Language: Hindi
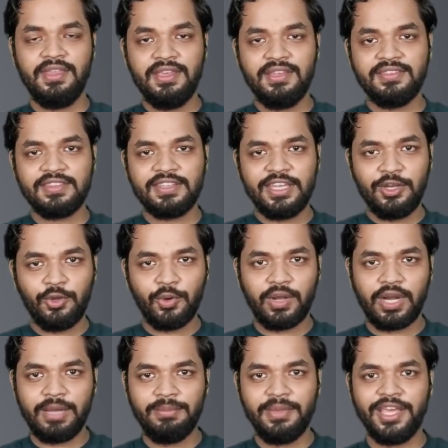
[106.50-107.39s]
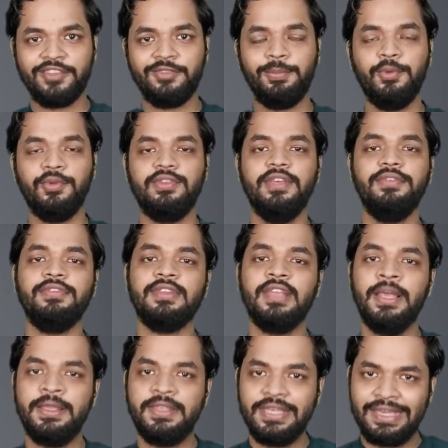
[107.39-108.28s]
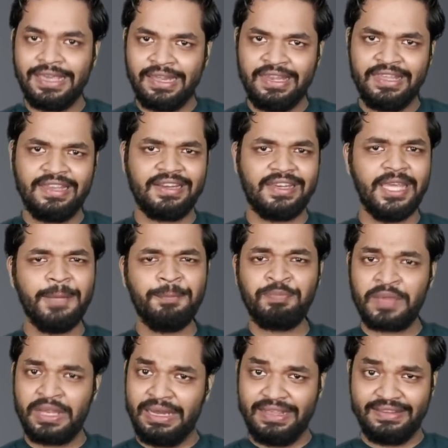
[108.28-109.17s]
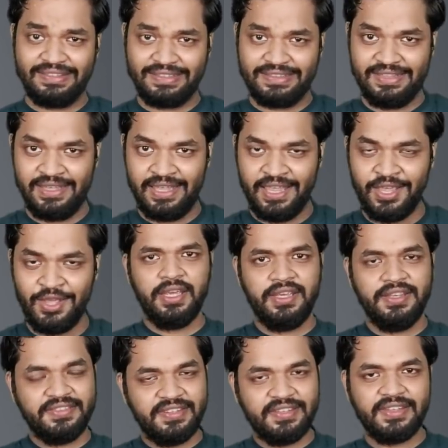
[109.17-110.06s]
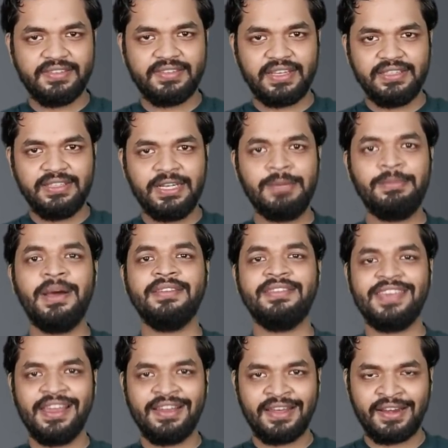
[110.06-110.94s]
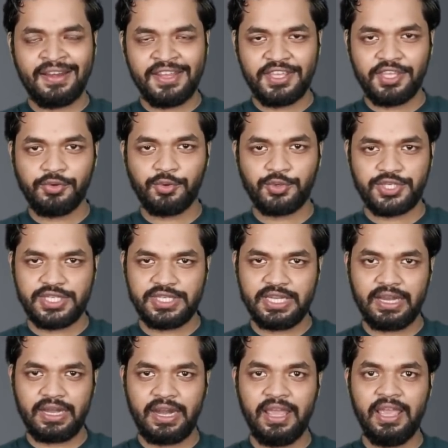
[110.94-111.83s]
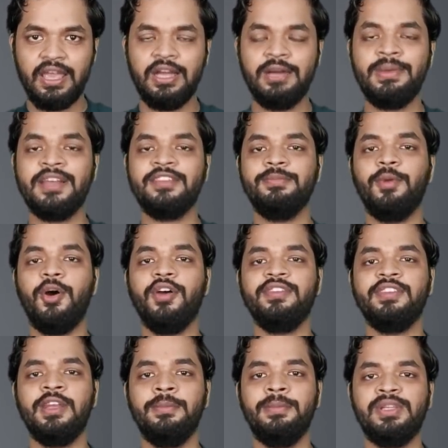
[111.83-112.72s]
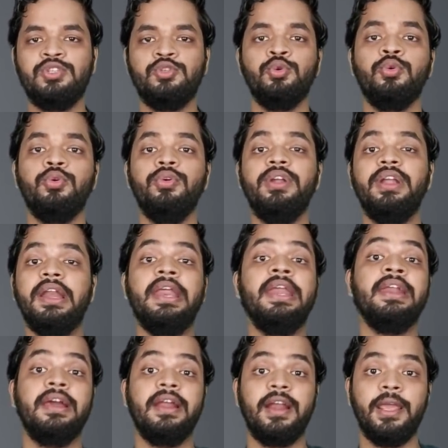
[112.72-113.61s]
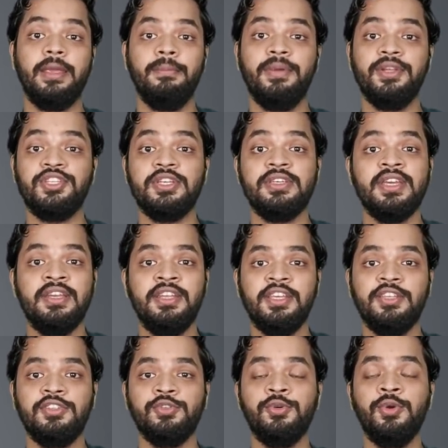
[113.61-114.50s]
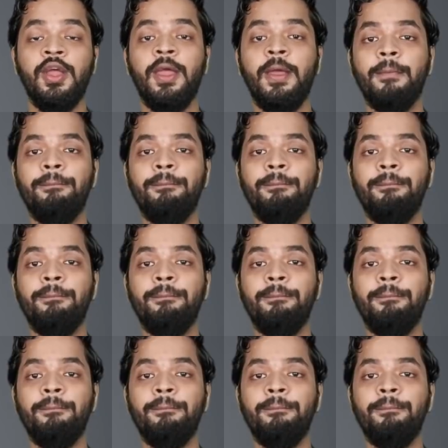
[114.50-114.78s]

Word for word: 30 किलोग्राम एक्सप्लोजिव्स ये कैरी करके ले सकती हैं इसी के साथ हमास क्या करने की कोशिश कर रहा है हमास बहुत सारे बच्चों को ट्रेन कर रहा है बच्चे यानी कि जो